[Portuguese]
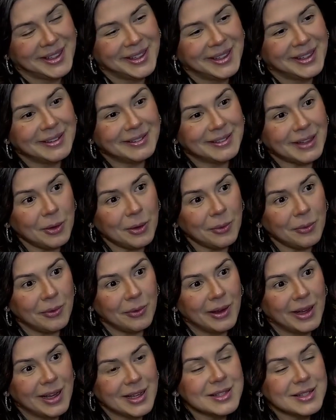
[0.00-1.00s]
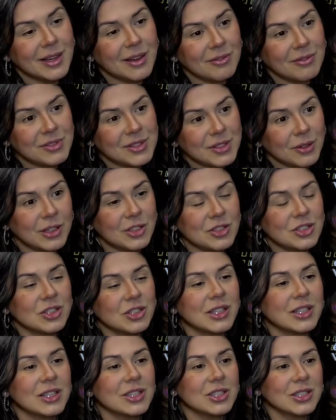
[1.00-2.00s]
Então, essa é uma visão que a gente
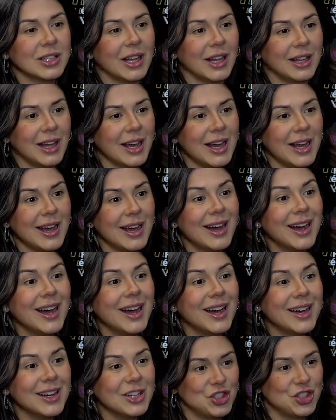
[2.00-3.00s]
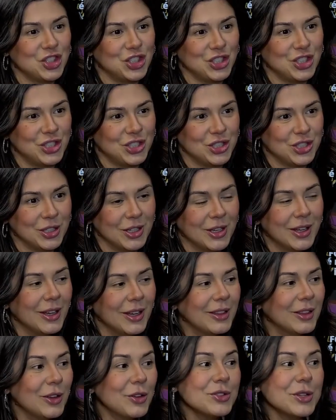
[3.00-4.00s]
tem que instalar antes,
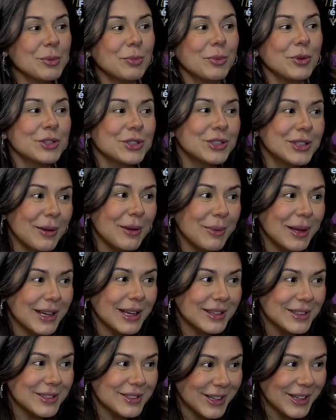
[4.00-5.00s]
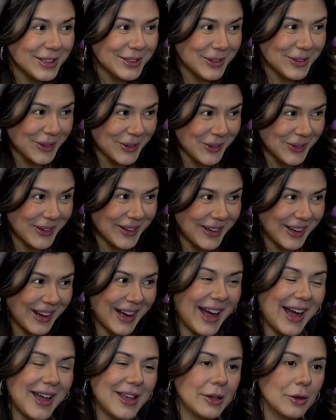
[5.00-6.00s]
não depois que a merda já estourou.
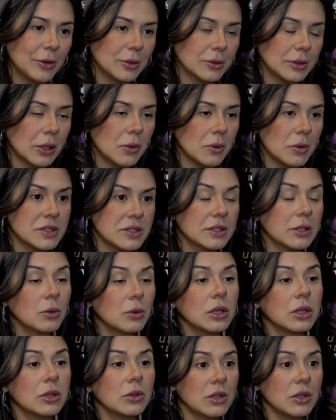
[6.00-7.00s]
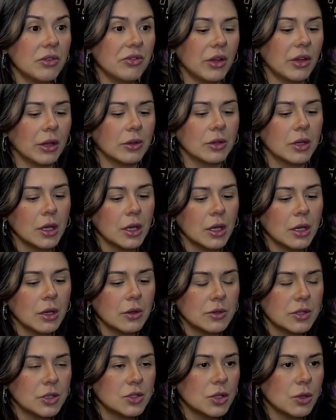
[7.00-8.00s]
Aí é outra coisa. Então, o que, que eu defendo?
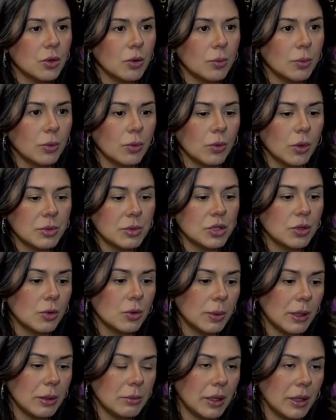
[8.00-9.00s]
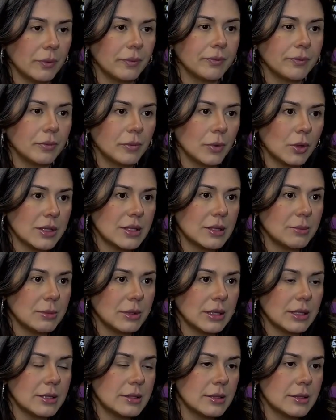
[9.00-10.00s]
Você chegou, um homem chegou para mim. Meu
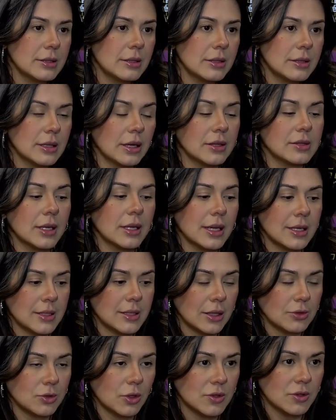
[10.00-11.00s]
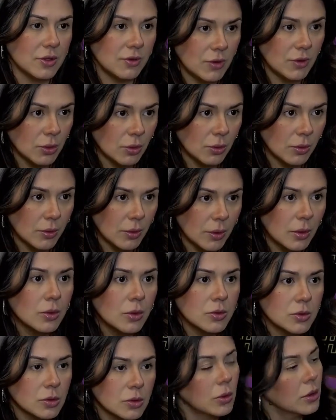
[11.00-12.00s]
casamento tá assim, assim assado. Você é casado só no é civil?
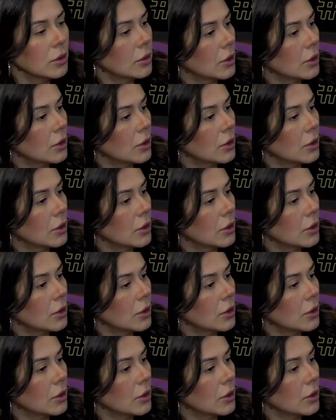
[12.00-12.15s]
Sou.